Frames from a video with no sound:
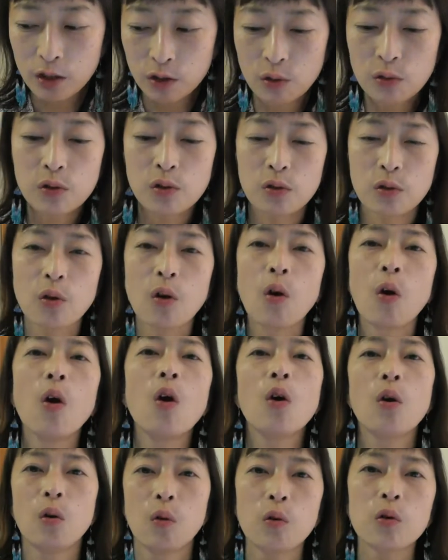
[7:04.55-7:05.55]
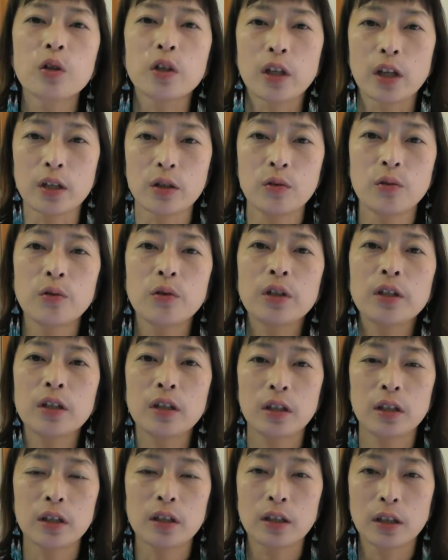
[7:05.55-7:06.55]
一つの大きな要因
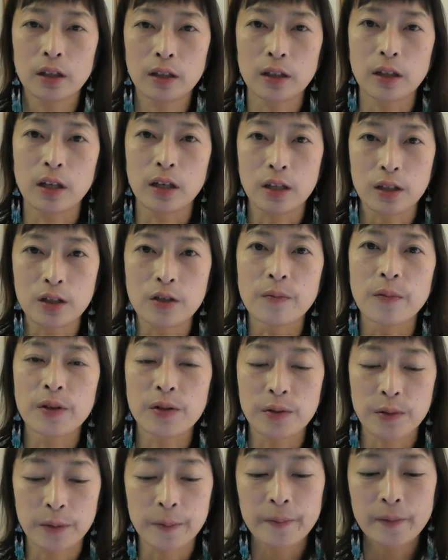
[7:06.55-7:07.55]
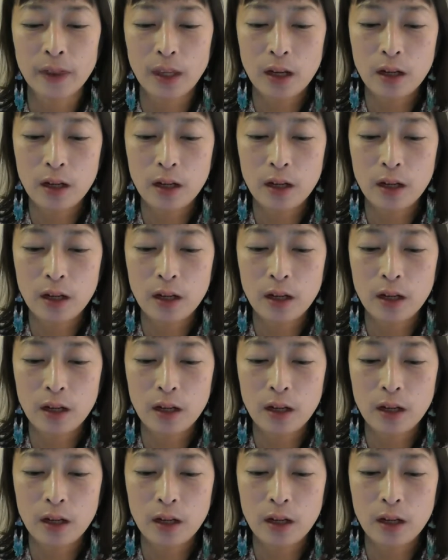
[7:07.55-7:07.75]
になっていきます。